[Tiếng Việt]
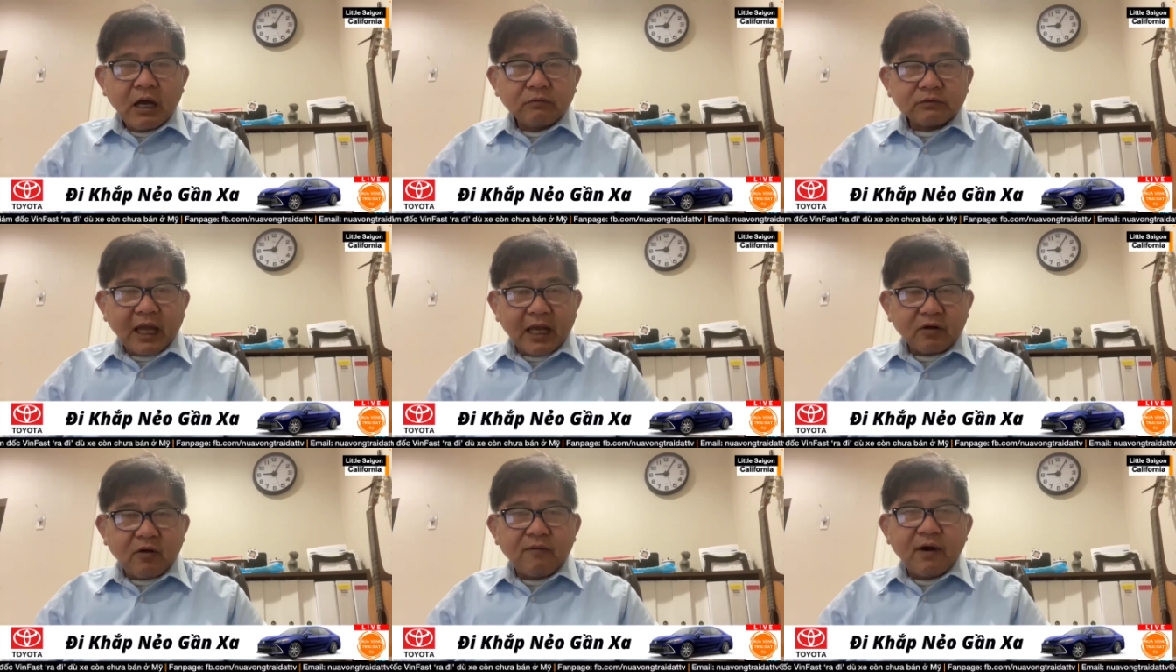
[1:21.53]
ông
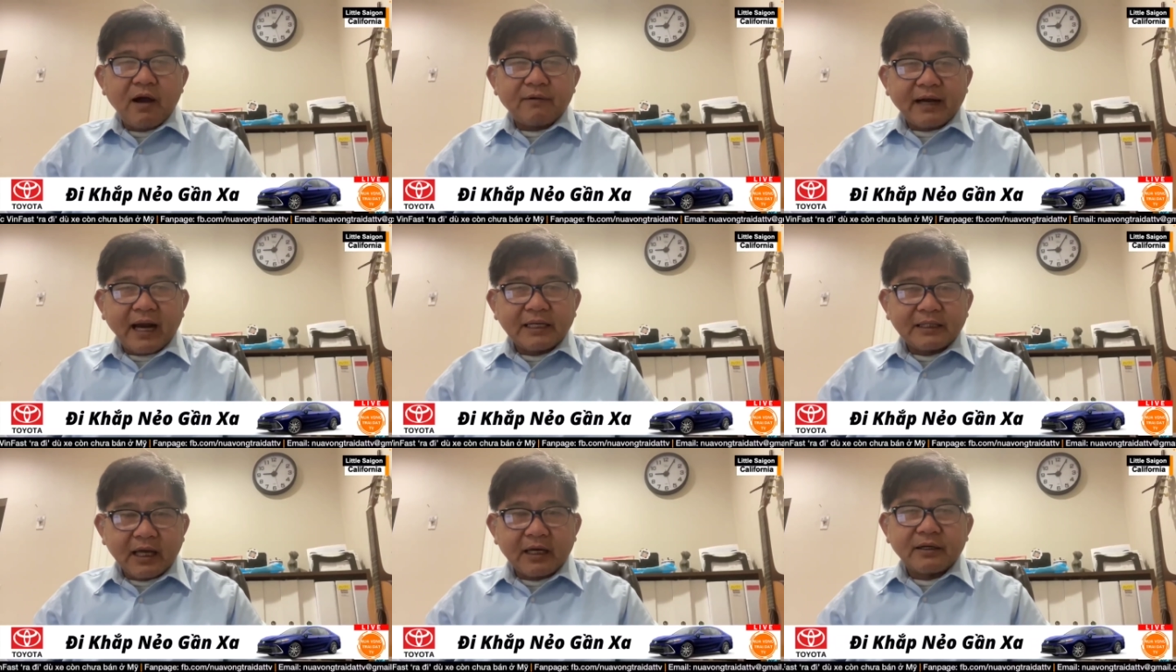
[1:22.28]
Thái có vợ đã
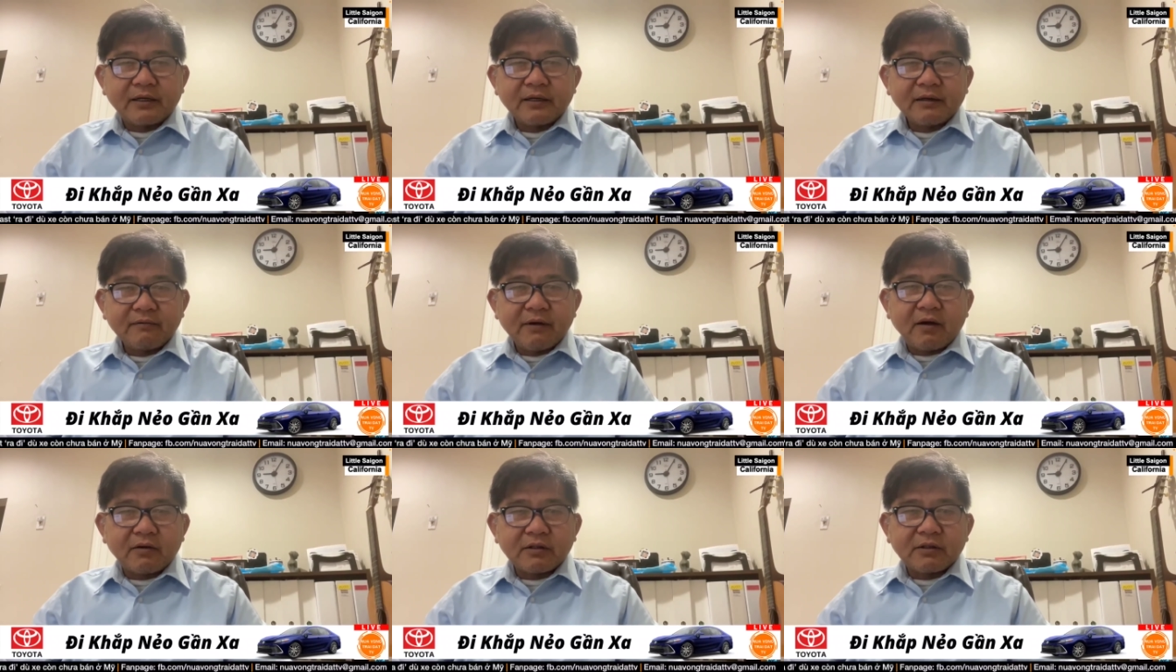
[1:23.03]
ly thân
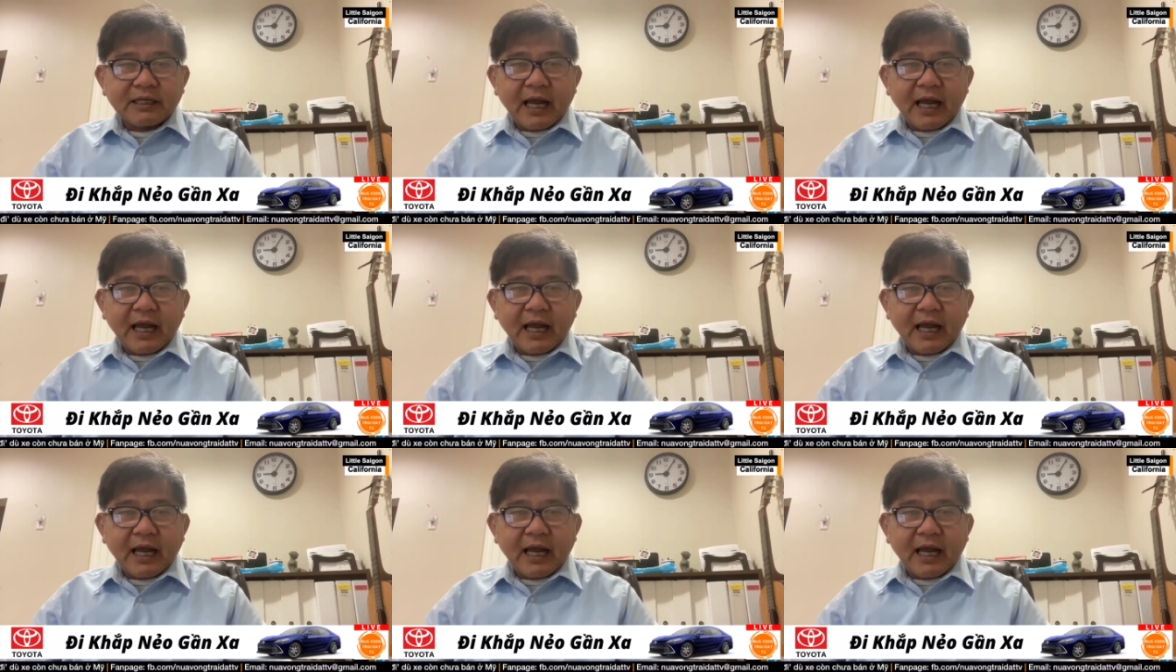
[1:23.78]
và có đứa